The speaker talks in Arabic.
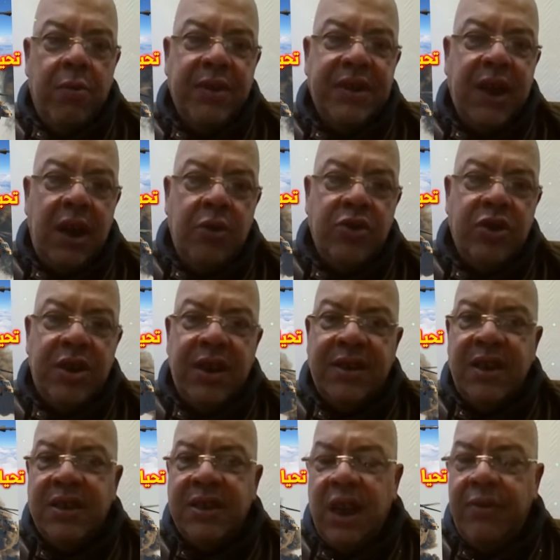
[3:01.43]
وما تخليوش
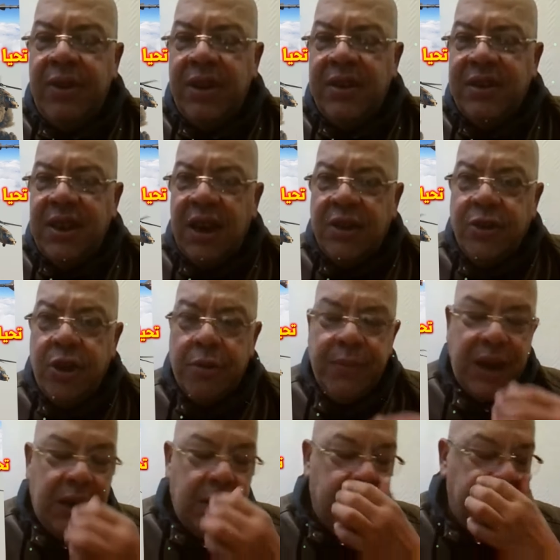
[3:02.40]
الناس يطرح بالاسئله
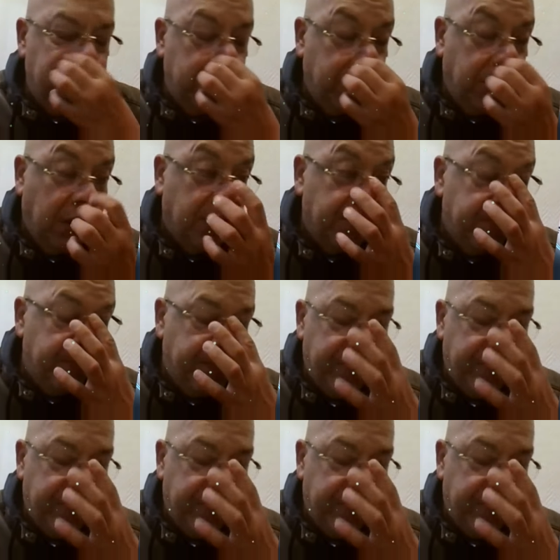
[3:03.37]
نورمال بون